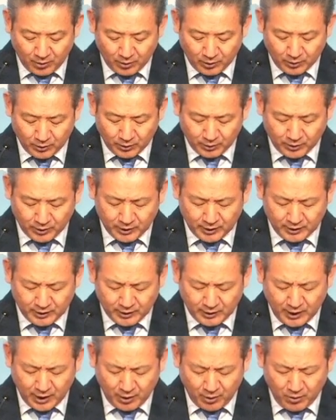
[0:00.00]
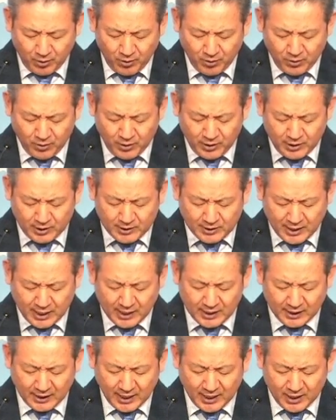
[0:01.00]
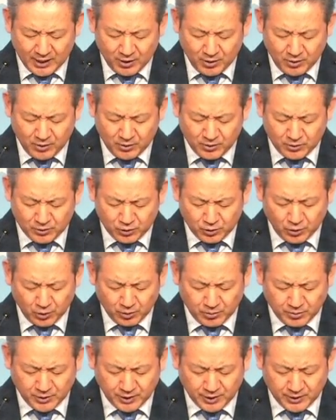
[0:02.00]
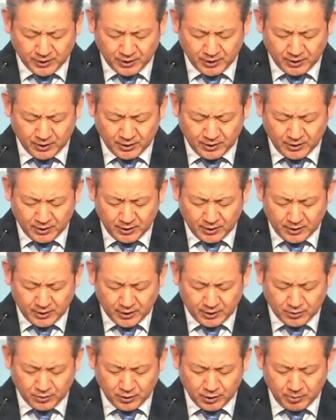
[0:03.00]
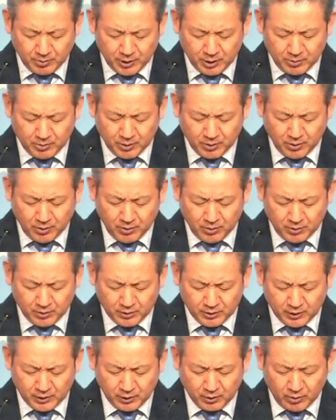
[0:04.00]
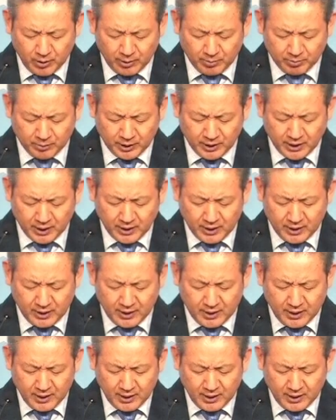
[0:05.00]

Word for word: 오늘도 그런 은혜로 살게 하여 주옵소서. 예수님 이름으로 기도합니다.